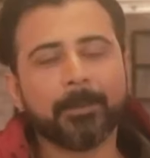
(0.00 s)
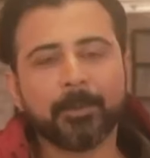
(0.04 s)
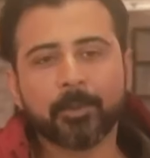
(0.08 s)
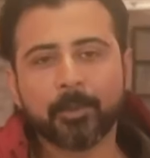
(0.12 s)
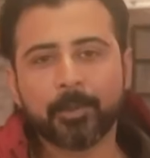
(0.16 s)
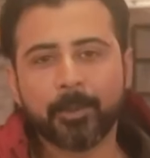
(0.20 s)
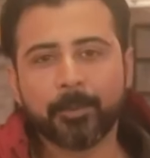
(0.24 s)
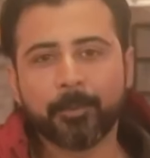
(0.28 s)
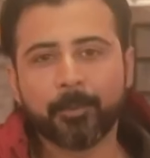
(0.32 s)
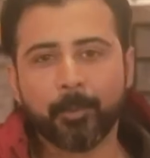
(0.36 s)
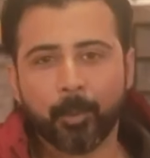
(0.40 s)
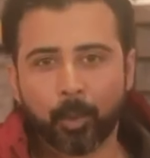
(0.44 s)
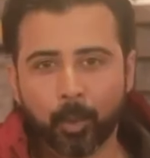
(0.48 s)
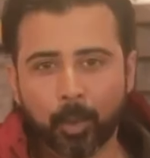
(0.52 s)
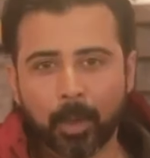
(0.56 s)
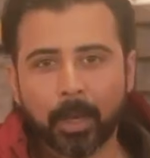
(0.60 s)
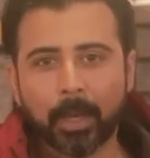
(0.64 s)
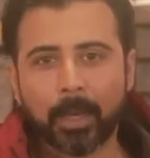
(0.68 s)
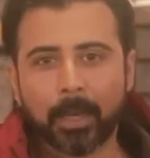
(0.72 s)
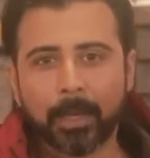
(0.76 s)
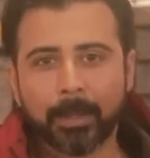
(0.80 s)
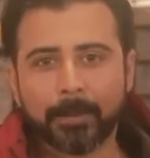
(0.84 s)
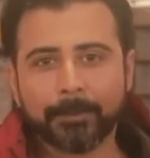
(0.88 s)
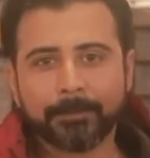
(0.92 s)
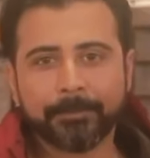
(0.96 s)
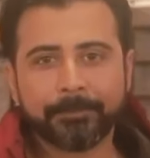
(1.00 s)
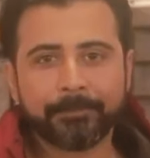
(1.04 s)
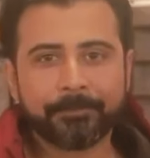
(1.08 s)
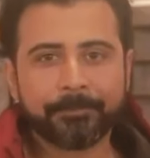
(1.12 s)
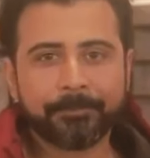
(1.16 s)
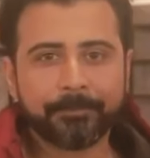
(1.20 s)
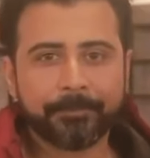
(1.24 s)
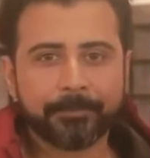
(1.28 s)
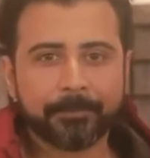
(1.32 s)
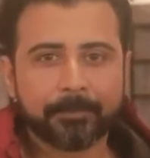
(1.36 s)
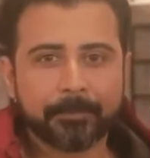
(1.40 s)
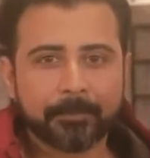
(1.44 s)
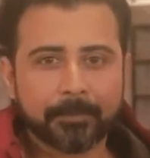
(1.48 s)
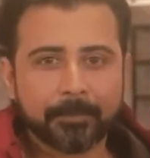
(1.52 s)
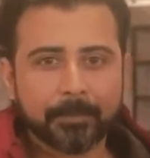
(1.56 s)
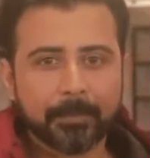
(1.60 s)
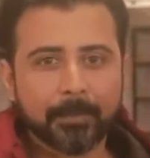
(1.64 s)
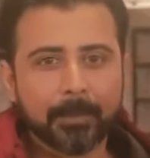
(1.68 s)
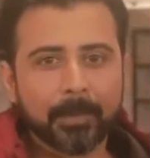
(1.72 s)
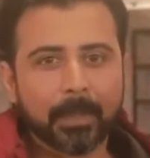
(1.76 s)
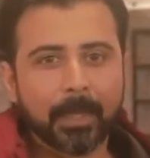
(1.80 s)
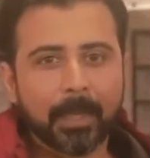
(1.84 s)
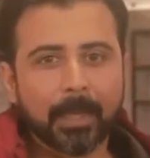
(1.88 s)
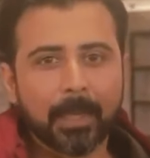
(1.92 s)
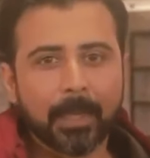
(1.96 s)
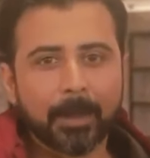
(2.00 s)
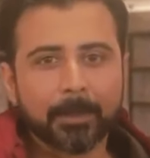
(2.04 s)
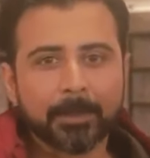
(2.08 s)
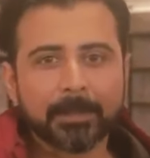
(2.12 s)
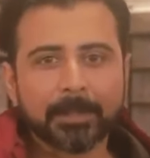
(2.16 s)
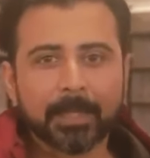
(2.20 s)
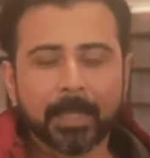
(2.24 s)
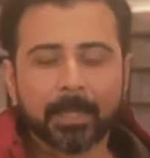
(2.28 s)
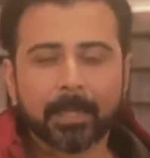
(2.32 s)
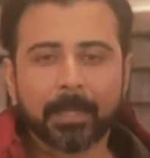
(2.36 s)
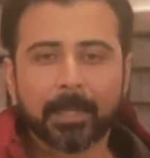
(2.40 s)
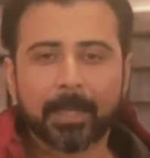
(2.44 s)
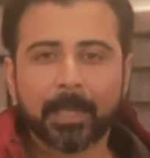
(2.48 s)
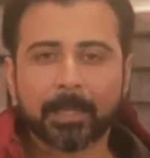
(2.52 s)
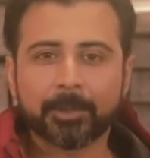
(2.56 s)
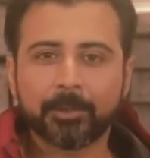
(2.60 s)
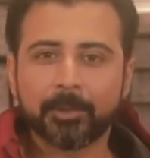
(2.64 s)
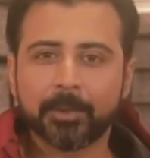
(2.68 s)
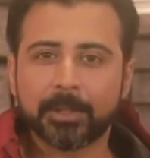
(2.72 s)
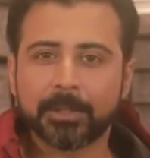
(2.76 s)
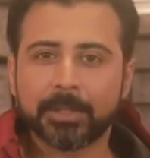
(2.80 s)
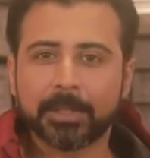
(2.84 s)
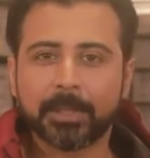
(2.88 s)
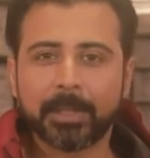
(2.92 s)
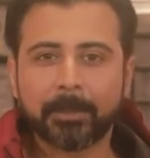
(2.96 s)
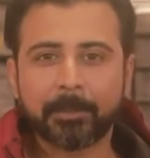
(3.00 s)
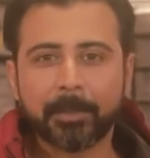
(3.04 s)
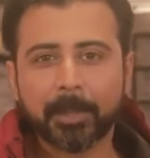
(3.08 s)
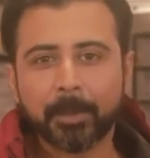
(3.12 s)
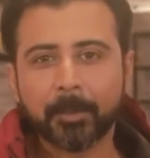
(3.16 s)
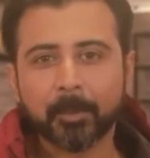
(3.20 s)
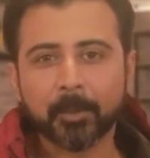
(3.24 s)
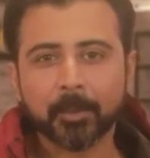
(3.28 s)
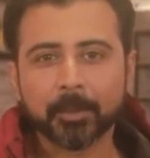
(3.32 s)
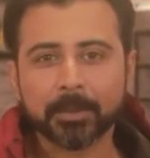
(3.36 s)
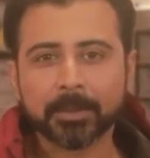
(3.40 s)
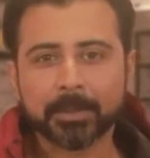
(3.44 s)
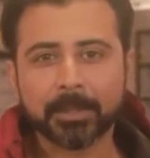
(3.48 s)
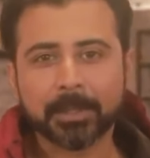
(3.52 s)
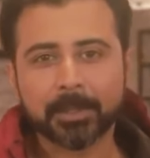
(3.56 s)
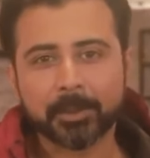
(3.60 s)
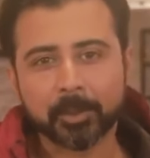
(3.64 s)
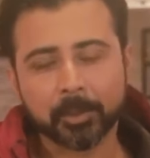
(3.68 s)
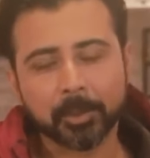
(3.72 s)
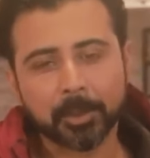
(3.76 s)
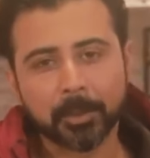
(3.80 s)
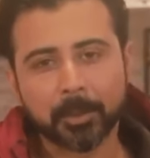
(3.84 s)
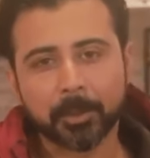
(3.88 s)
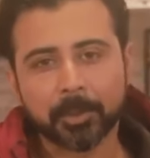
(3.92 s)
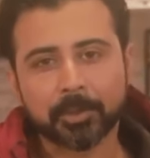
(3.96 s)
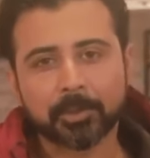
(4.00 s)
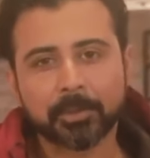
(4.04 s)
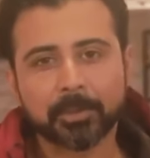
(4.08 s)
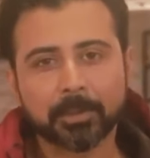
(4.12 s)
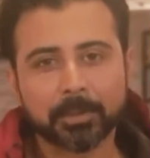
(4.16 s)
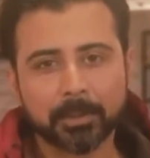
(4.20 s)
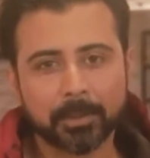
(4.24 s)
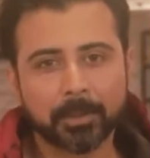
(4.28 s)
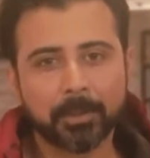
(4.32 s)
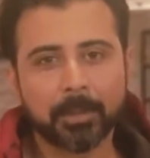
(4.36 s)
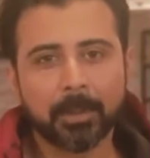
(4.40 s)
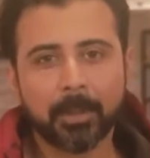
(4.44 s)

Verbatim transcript: আমি তো খুব বোকা আমি যা একজনের সাথে প্রেম করছি চোদ্দ বছর